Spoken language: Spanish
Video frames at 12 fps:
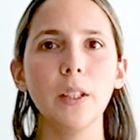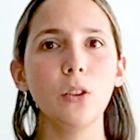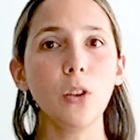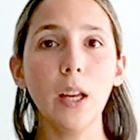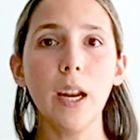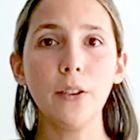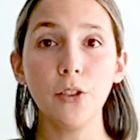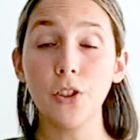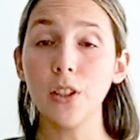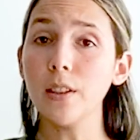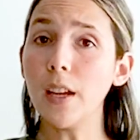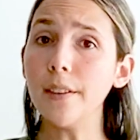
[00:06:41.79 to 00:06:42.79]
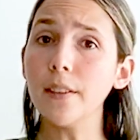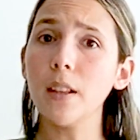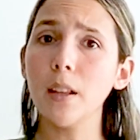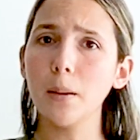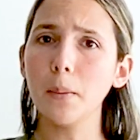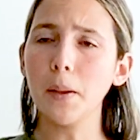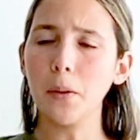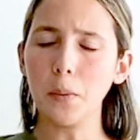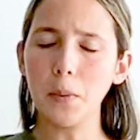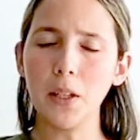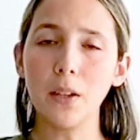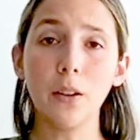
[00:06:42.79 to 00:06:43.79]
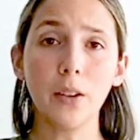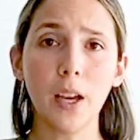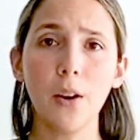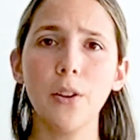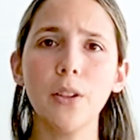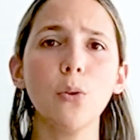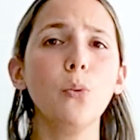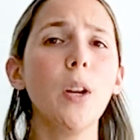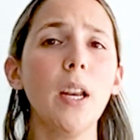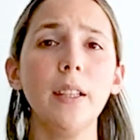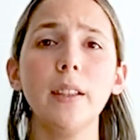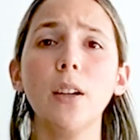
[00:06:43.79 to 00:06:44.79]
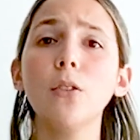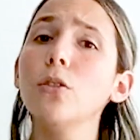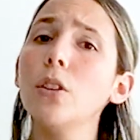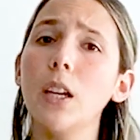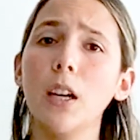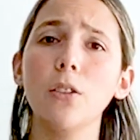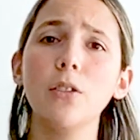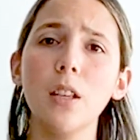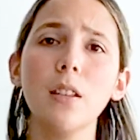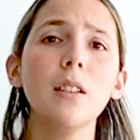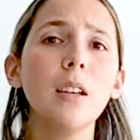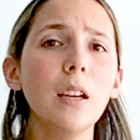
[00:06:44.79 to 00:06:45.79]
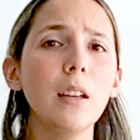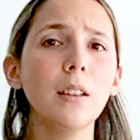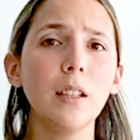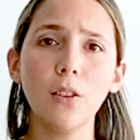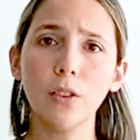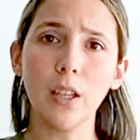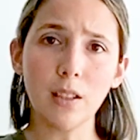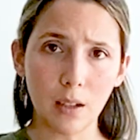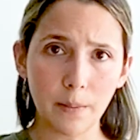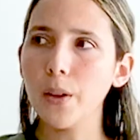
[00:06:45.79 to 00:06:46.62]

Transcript: todas las noches, antes de irme a dormir, lo que hago es una lista con todas las cosas que tengo que hacer.